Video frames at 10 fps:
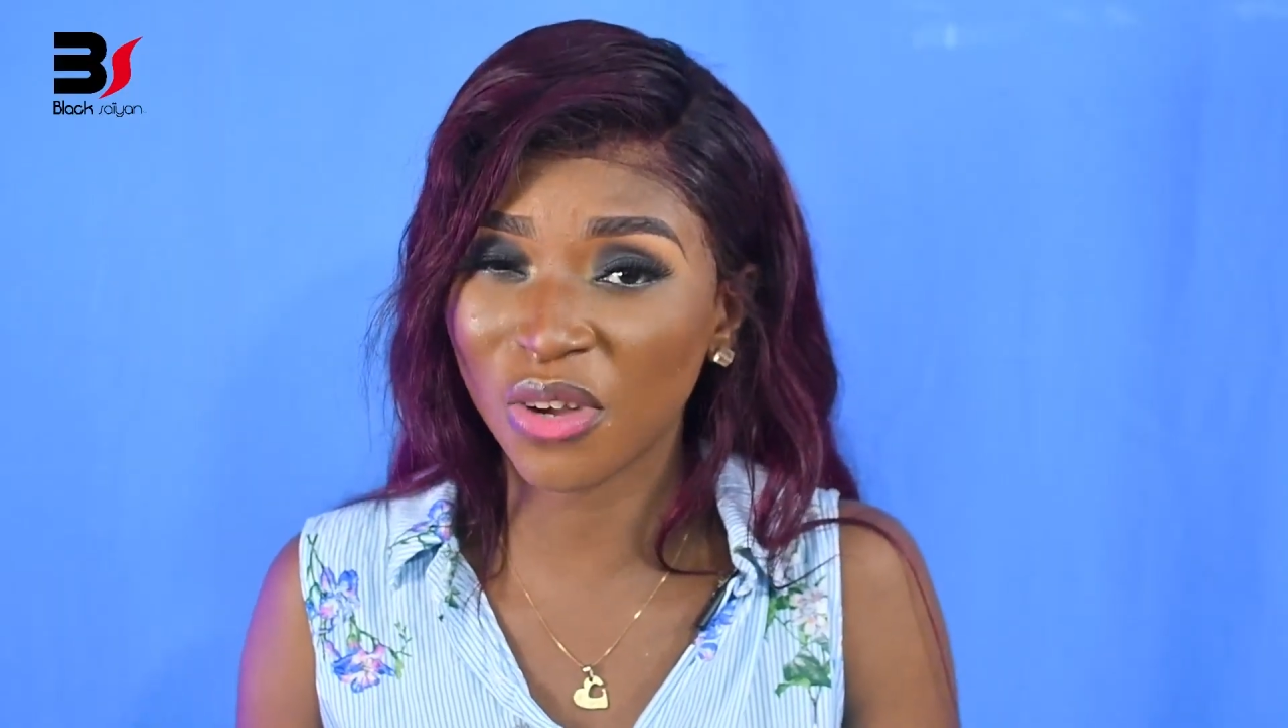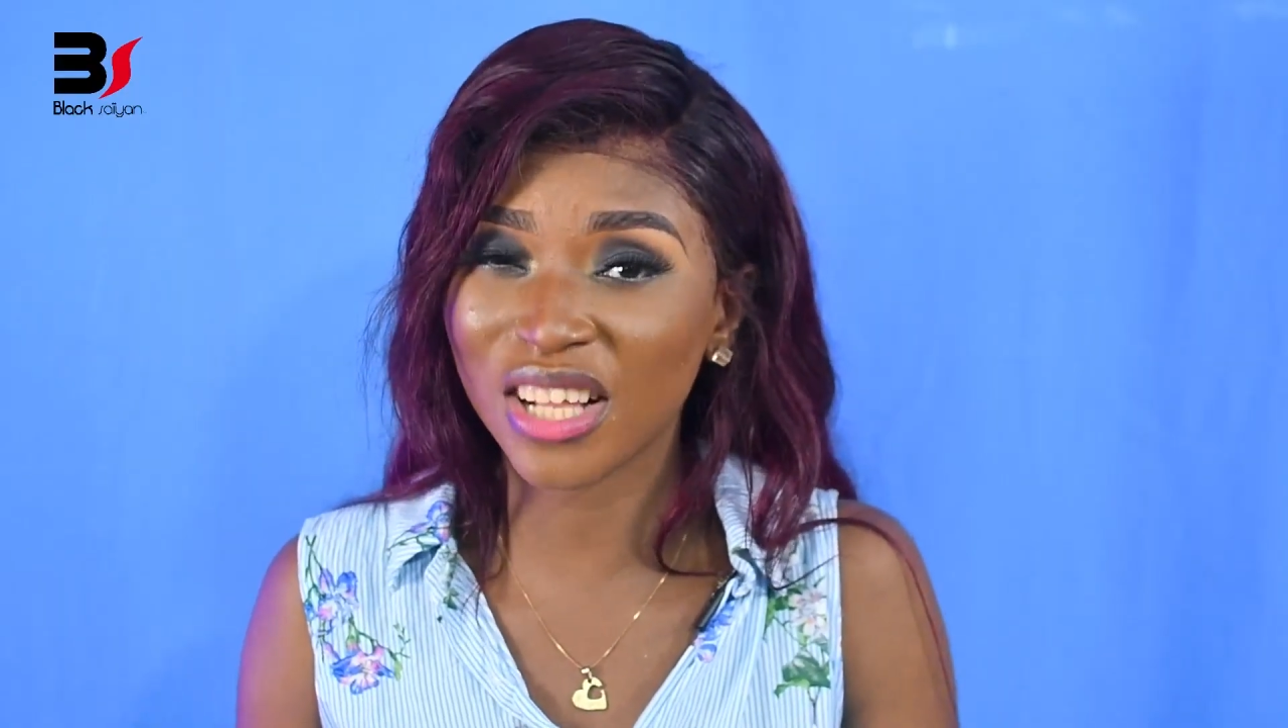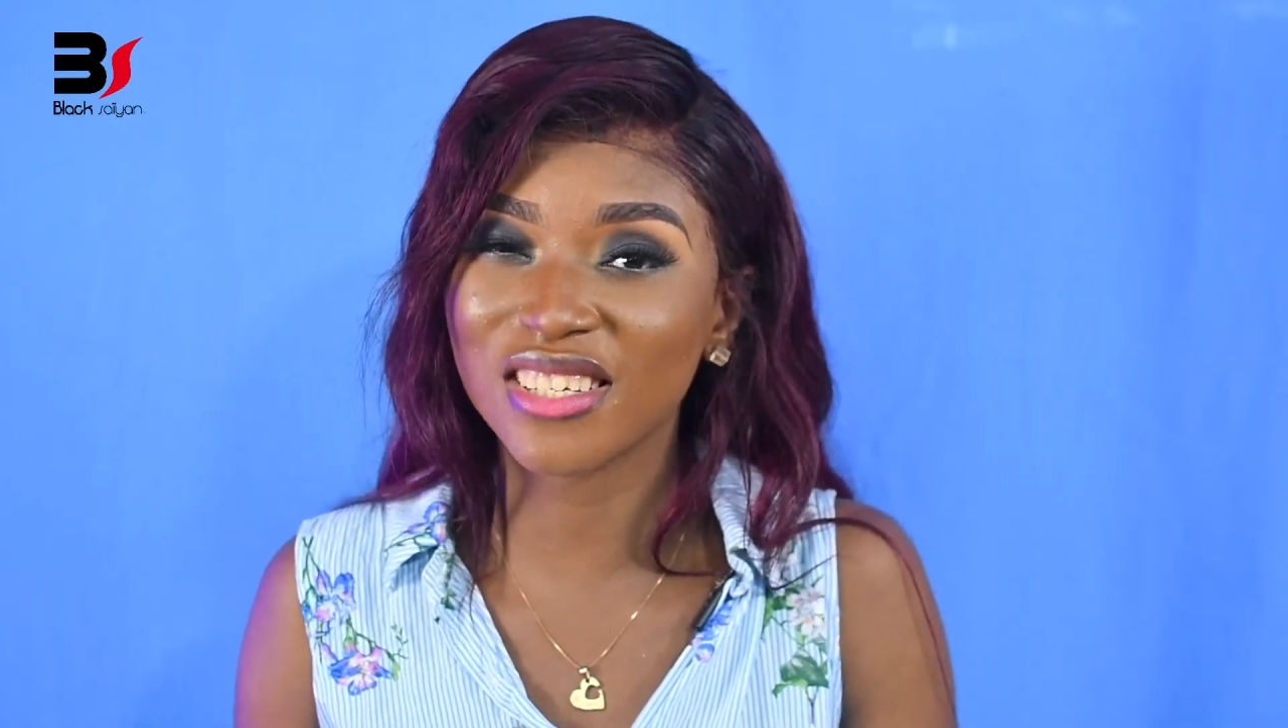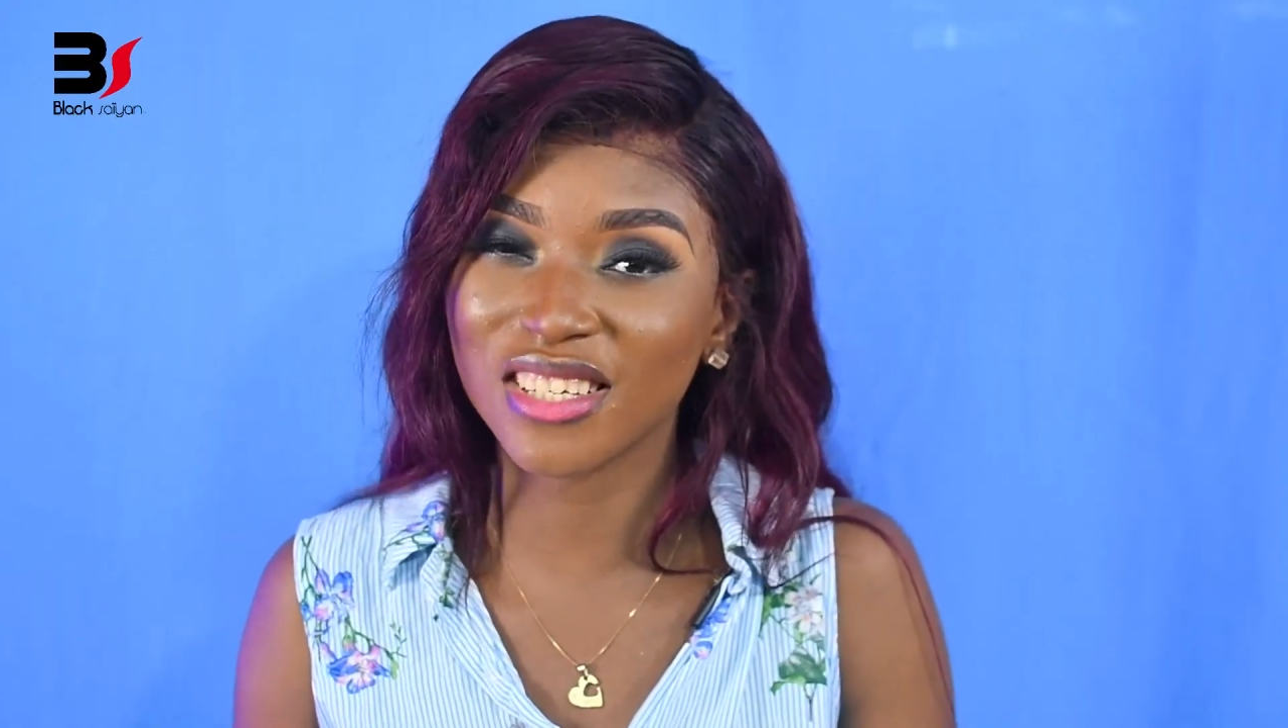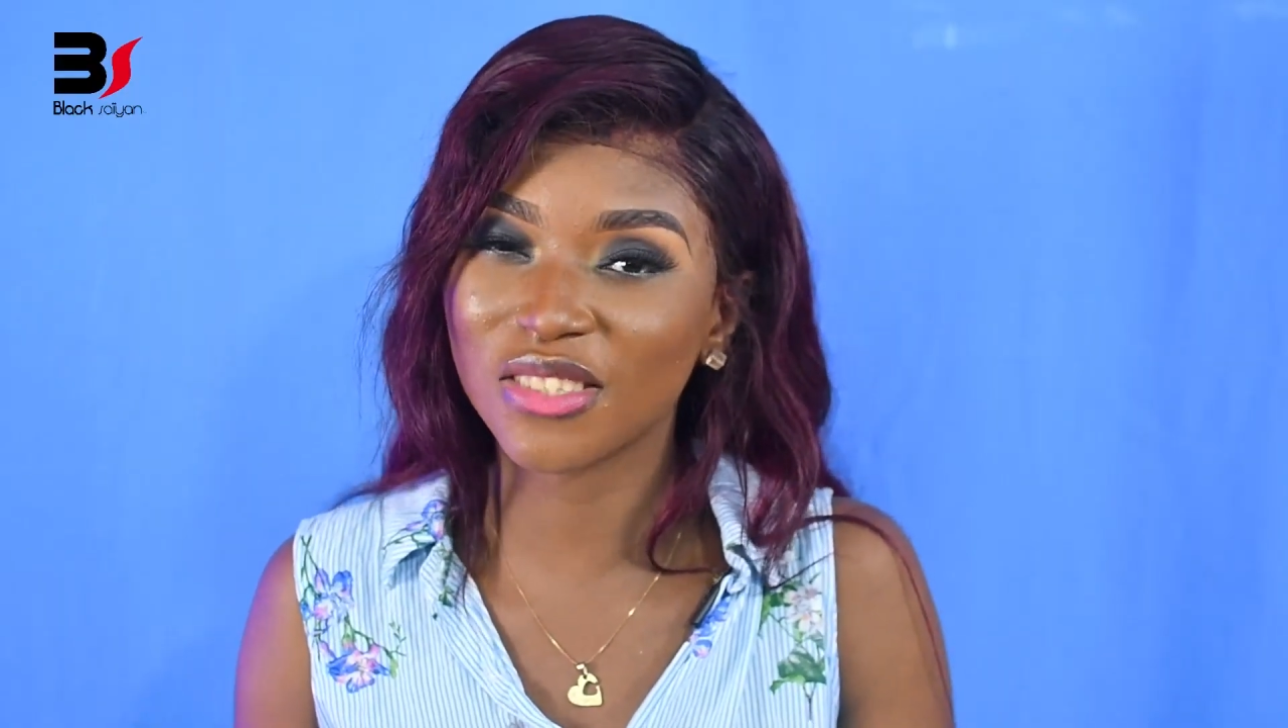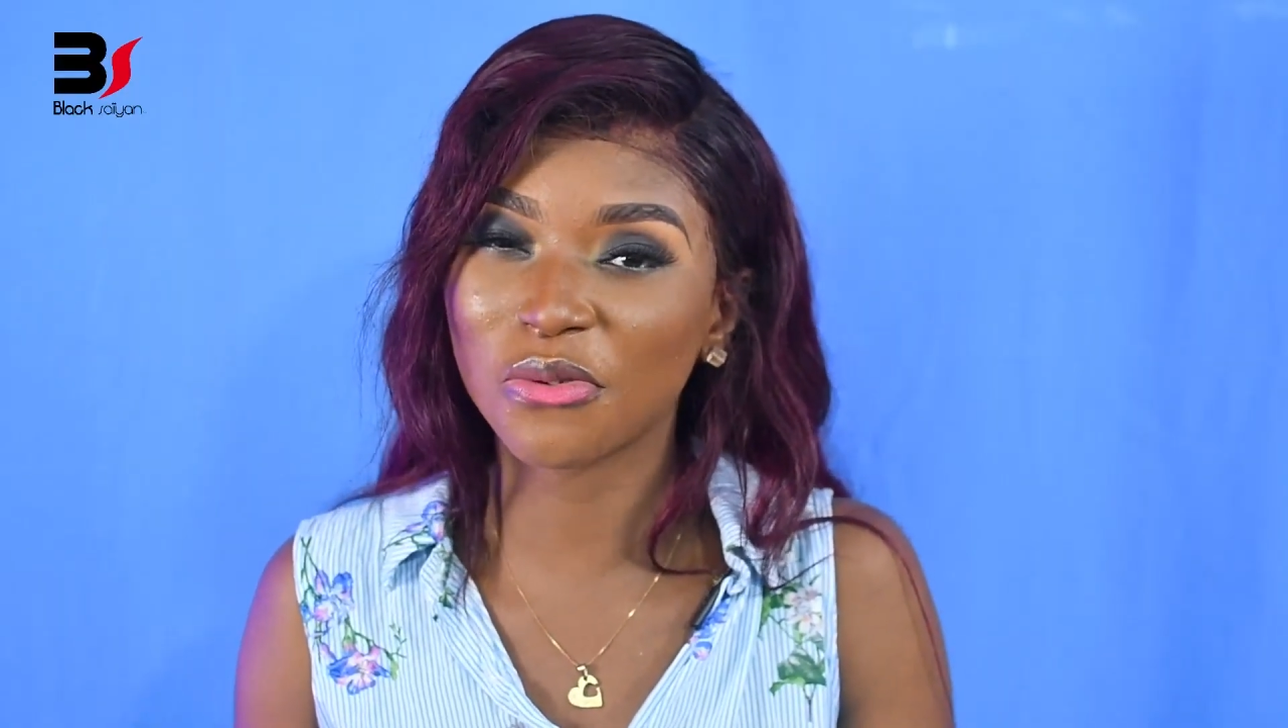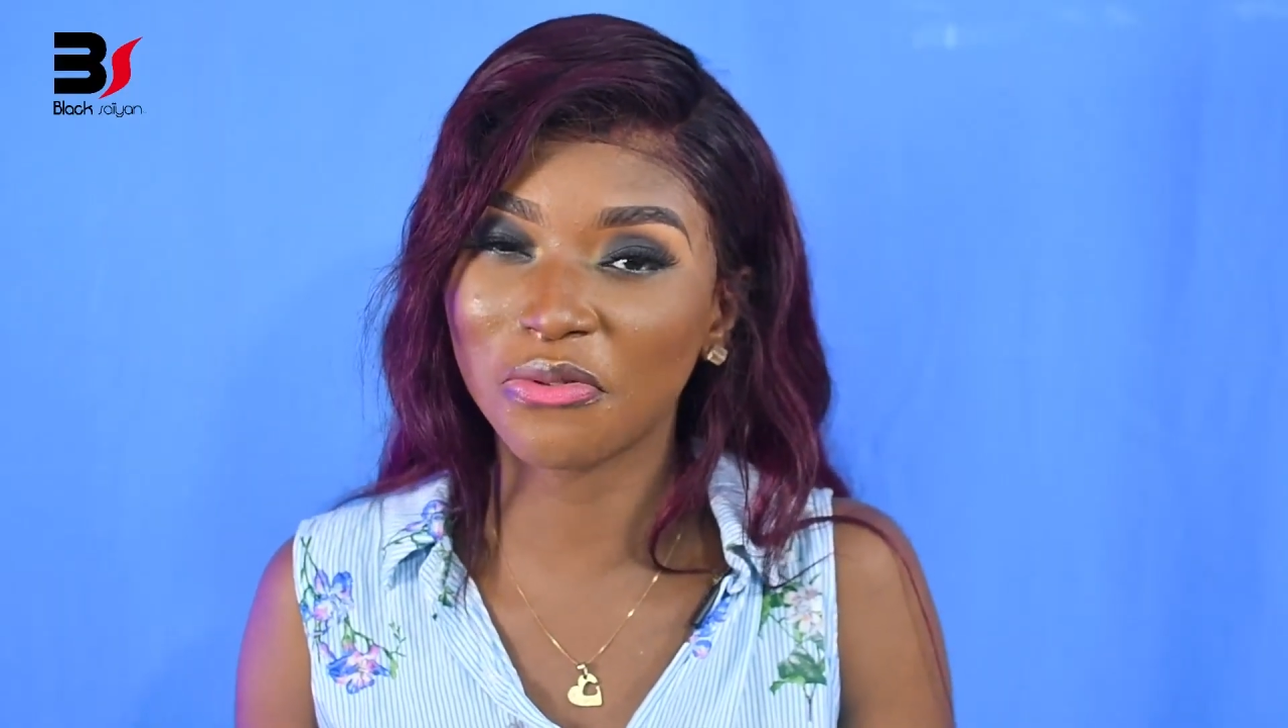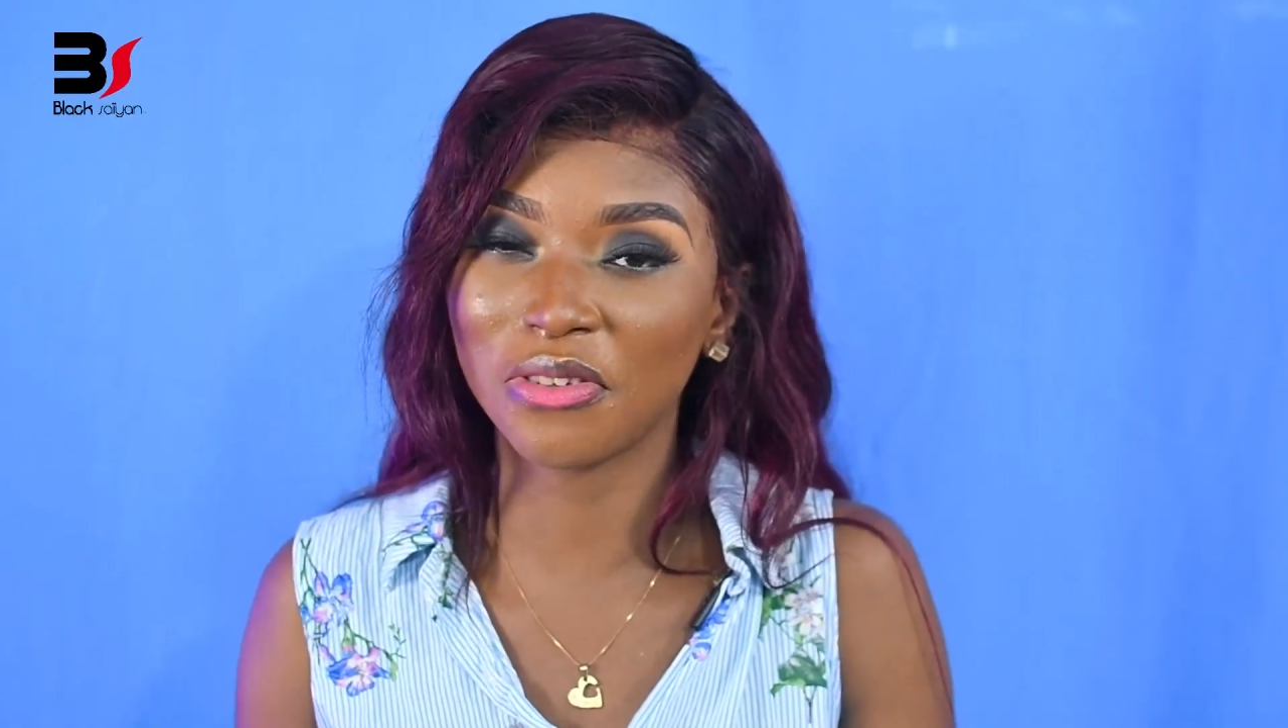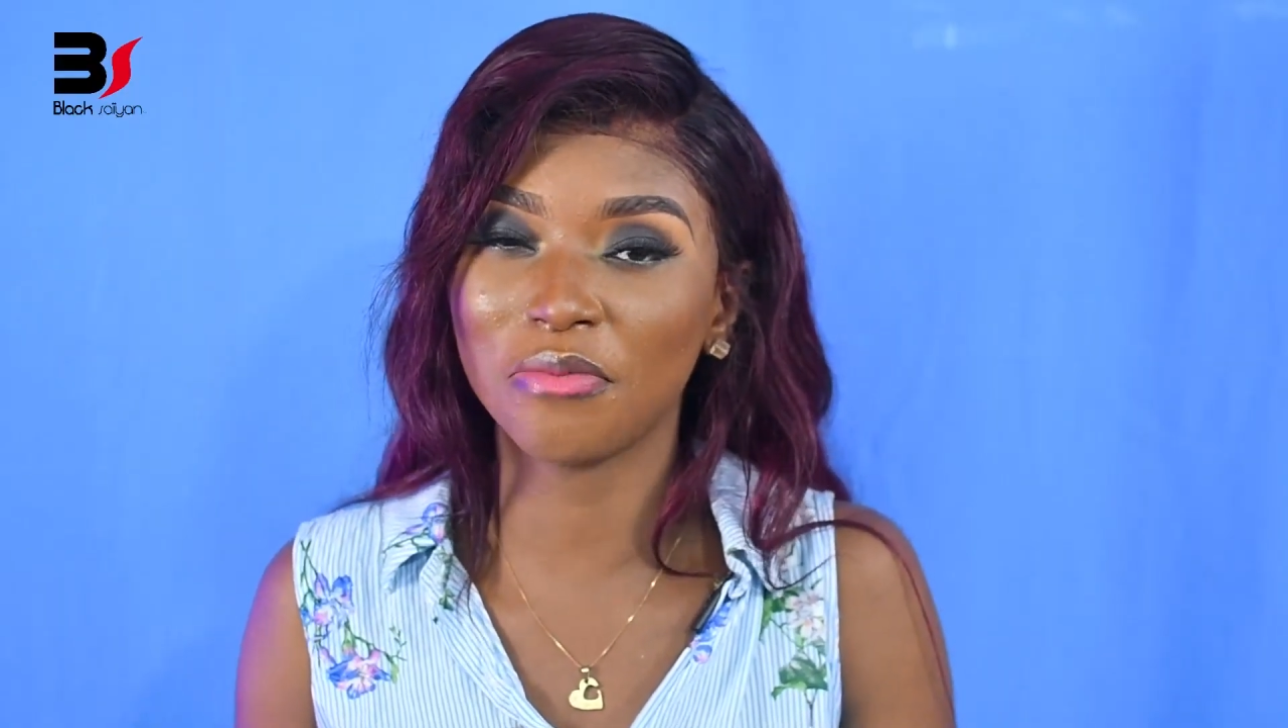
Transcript: organes génitaux